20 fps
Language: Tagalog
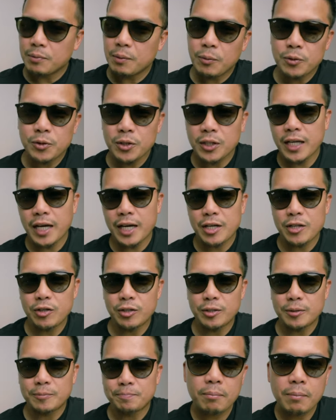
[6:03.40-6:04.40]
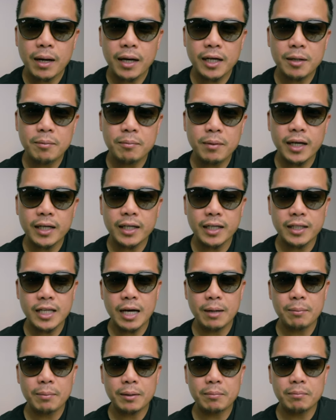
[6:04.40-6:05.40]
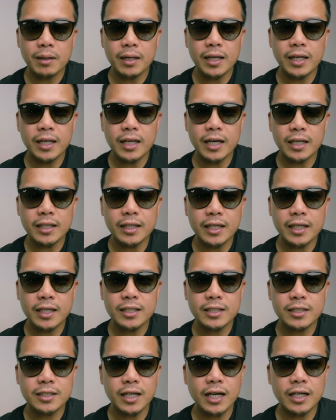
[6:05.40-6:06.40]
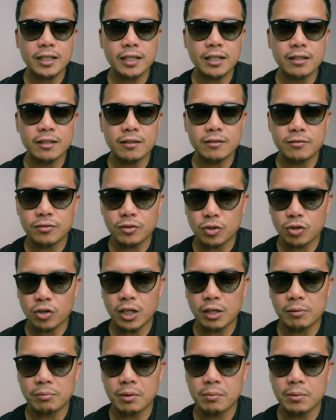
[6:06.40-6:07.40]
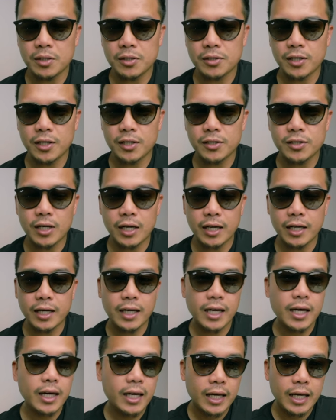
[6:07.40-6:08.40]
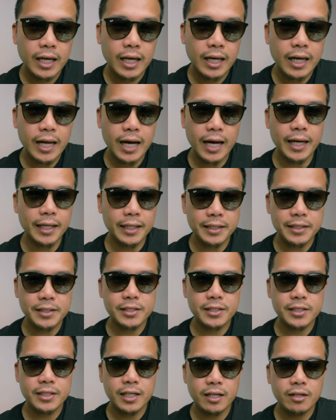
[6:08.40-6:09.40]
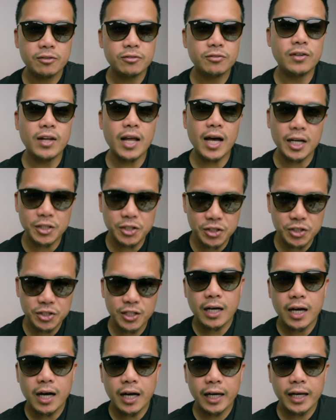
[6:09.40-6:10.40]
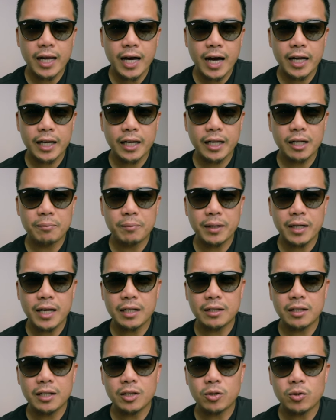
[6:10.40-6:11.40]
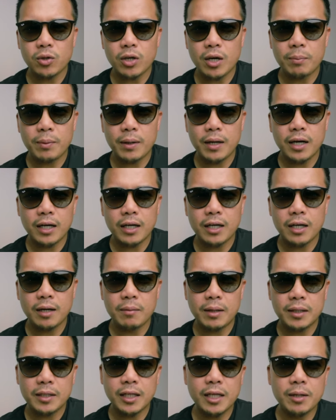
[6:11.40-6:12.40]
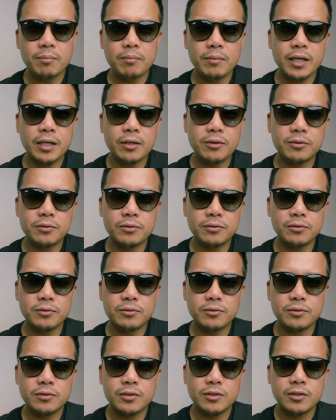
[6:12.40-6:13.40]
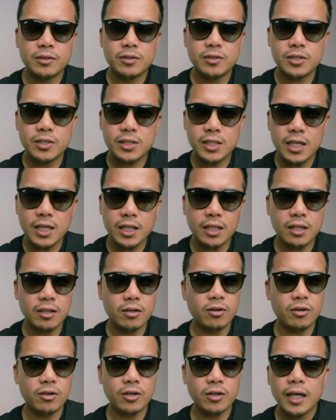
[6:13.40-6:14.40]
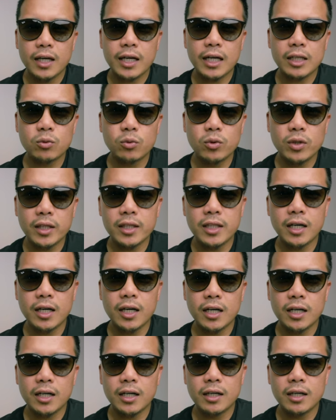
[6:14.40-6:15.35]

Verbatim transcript: papunta tayo doon. Panglima na dapat bilhin natin sa ating photography business ay lights, flash. Kakailanganin naman natin to kapag ah, madilim na yung scene or katulad ng